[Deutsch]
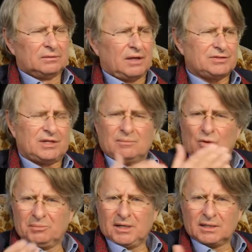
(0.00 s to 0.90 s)
dass der
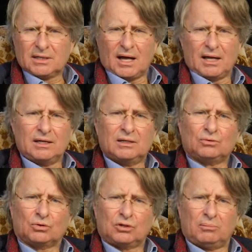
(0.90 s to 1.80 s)
Immobilienhai
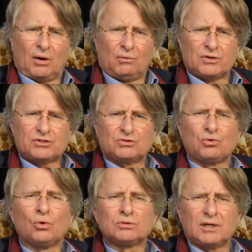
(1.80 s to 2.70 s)
Dr. Brauers
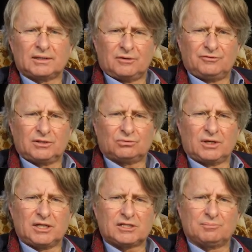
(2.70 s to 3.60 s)
tot an der victor
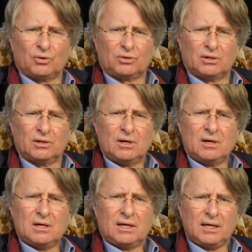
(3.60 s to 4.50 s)
nils brücke
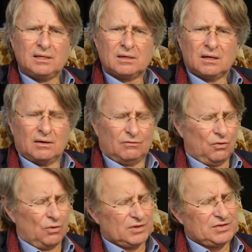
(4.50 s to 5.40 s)
in
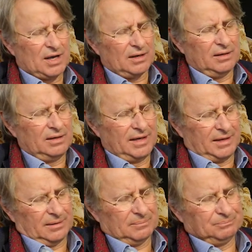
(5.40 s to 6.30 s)
Vogelsang
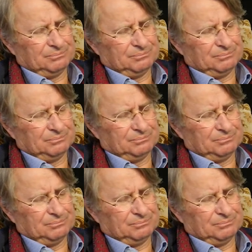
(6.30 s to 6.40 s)
hing.